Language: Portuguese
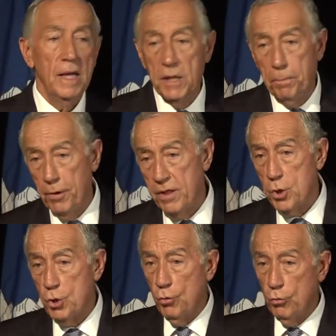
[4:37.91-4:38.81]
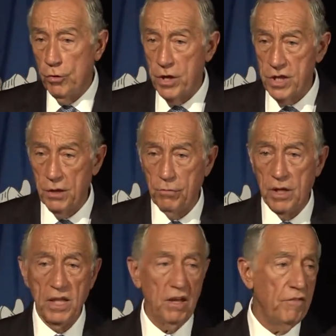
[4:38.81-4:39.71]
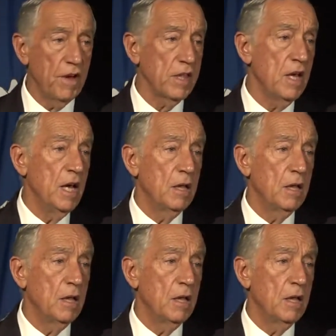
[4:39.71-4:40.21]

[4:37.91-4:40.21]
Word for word: e depois as estruturas educativas,